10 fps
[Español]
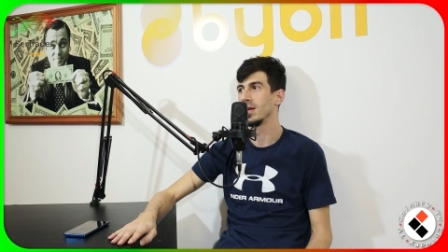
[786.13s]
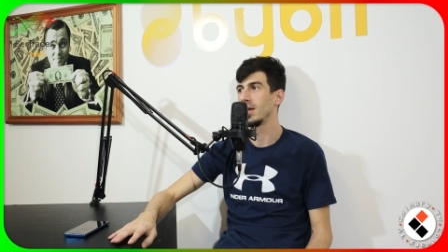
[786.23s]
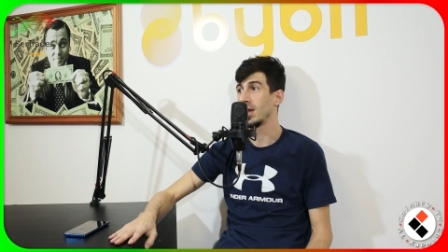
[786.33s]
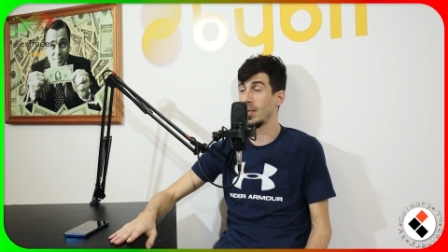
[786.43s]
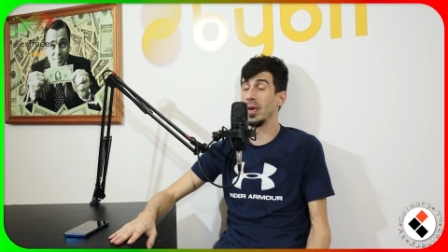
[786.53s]

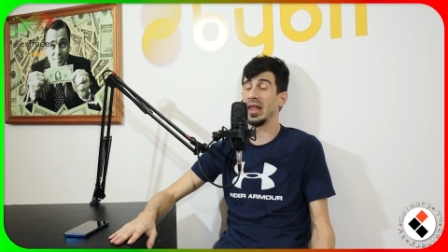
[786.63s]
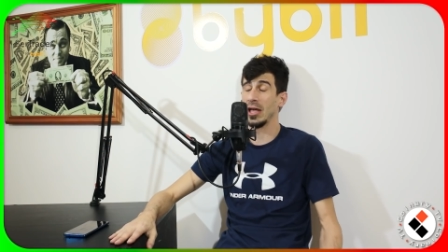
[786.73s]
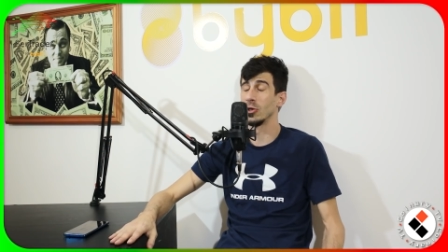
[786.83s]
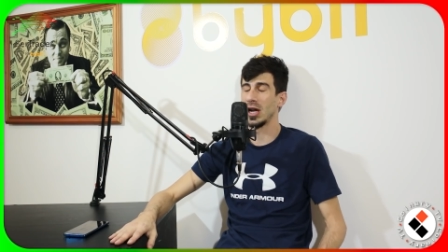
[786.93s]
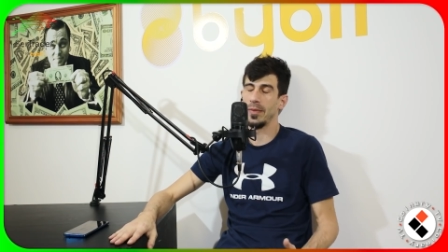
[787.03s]
Y perdí
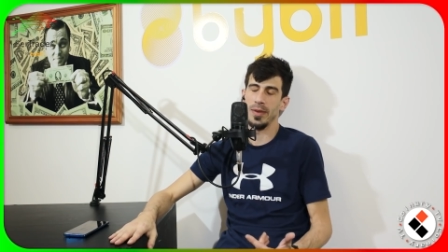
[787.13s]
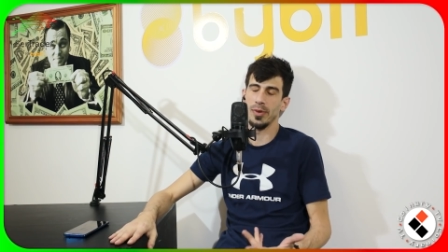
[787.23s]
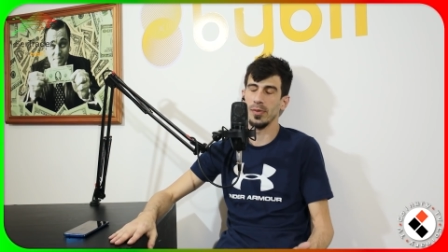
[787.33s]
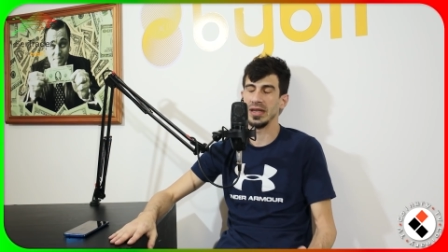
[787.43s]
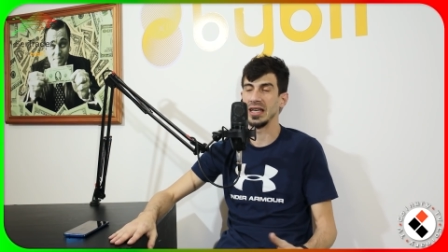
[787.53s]
contra mi
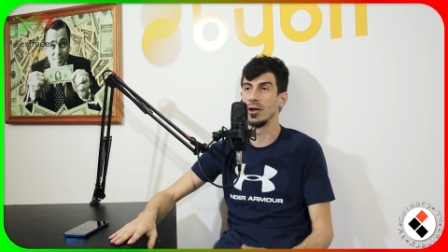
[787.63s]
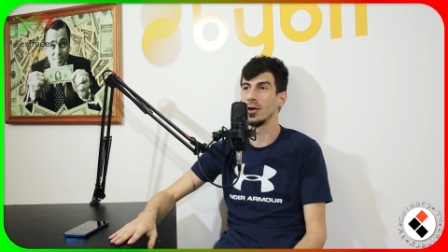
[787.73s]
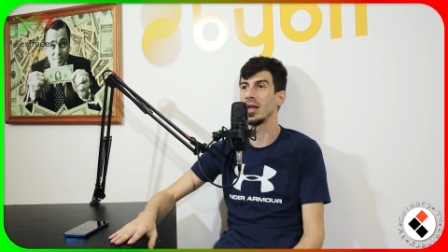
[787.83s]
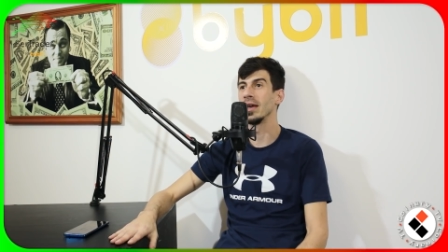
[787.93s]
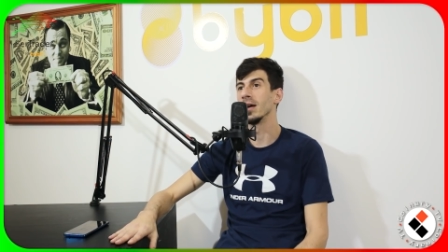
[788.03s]
propia
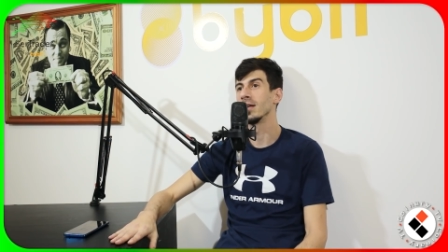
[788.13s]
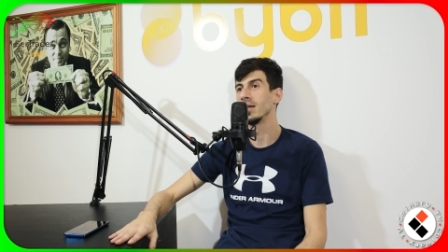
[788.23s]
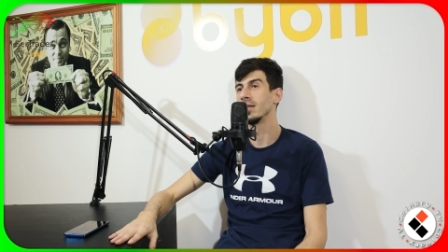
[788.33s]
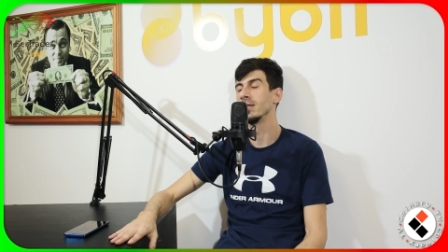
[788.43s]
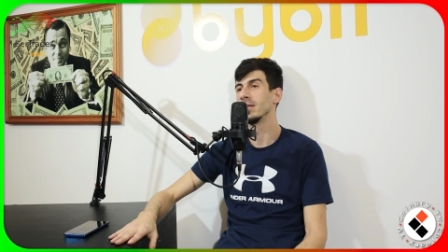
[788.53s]
psicología.
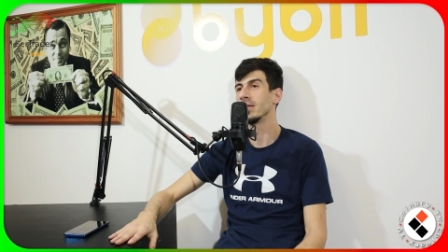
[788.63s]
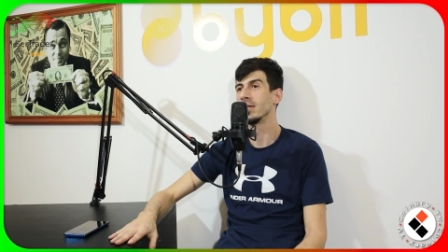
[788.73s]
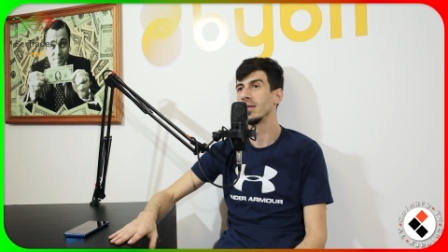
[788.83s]
Ok.